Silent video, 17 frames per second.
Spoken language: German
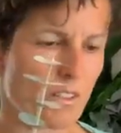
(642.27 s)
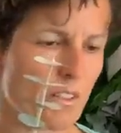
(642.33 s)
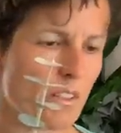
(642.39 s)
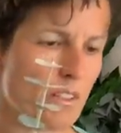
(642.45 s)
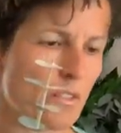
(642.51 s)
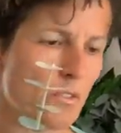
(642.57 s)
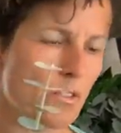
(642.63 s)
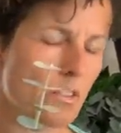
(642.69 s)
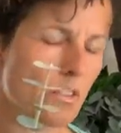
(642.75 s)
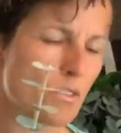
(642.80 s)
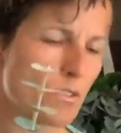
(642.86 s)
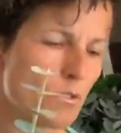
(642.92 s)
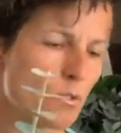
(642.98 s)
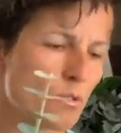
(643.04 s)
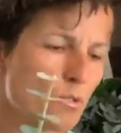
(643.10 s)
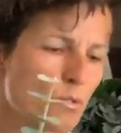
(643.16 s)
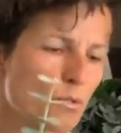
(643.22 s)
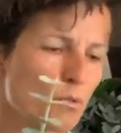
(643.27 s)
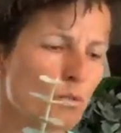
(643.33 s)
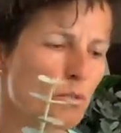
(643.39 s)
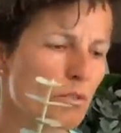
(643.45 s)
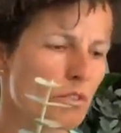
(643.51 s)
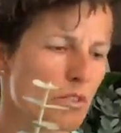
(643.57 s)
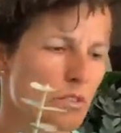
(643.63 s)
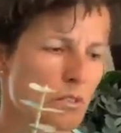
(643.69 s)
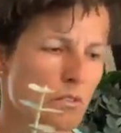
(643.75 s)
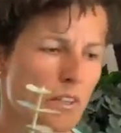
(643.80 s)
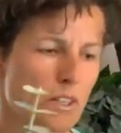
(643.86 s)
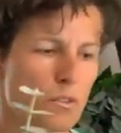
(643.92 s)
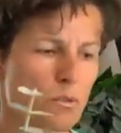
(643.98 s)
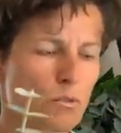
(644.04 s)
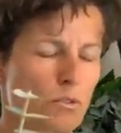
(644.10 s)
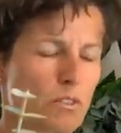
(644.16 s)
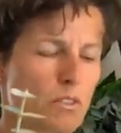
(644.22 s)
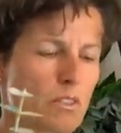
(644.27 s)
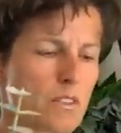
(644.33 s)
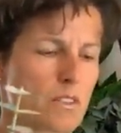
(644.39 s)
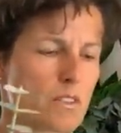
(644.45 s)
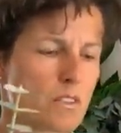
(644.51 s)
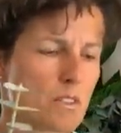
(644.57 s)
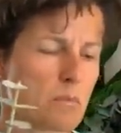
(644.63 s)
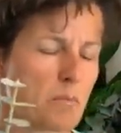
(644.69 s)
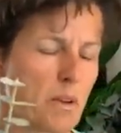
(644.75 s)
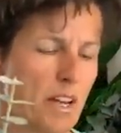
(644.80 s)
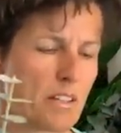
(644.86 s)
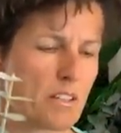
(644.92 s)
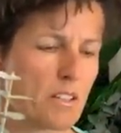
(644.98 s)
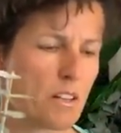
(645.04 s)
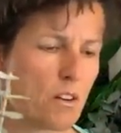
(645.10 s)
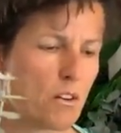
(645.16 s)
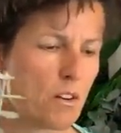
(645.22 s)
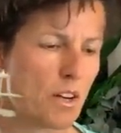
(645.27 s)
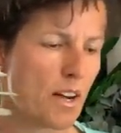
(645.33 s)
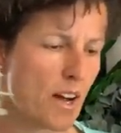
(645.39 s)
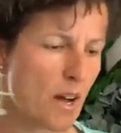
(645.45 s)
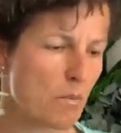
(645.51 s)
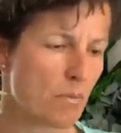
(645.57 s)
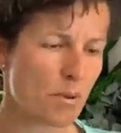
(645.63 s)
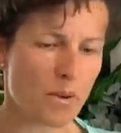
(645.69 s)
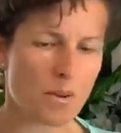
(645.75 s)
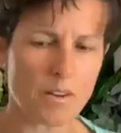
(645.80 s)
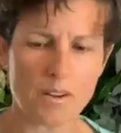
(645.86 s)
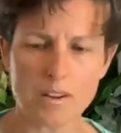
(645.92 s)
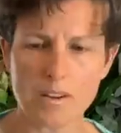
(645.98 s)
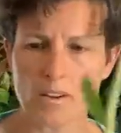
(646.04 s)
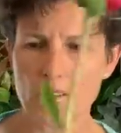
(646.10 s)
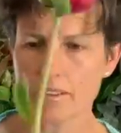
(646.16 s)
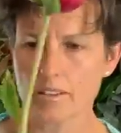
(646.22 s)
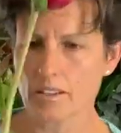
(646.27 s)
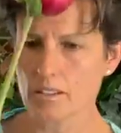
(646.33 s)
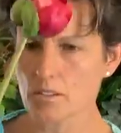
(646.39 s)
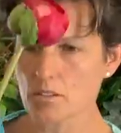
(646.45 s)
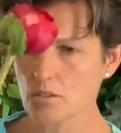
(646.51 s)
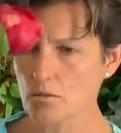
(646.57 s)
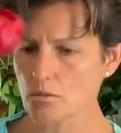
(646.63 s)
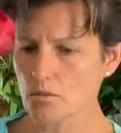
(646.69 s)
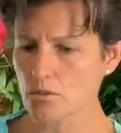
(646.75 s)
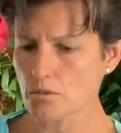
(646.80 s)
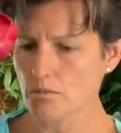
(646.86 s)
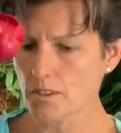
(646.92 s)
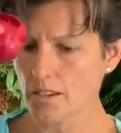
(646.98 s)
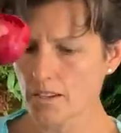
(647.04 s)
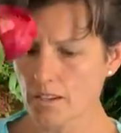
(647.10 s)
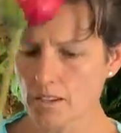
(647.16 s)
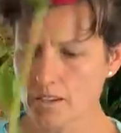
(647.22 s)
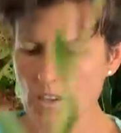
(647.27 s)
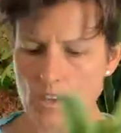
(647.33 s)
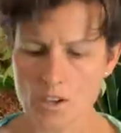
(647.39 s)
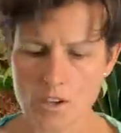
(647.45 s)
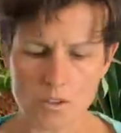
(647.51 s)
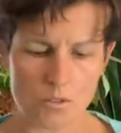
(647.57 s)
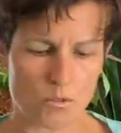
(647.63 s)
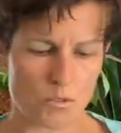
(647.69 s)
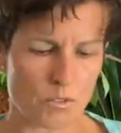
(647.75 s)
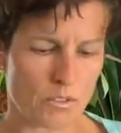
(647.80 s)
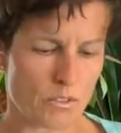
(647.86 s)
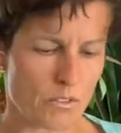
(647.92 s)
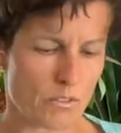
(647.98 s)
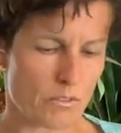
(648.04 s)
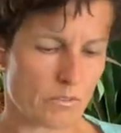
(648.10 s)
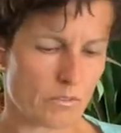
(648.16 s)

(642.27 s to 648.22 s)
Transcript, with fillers: also hier so ein Grün, das so weit unten ist, das mache ich auch ab. Ja, das tue ich weg und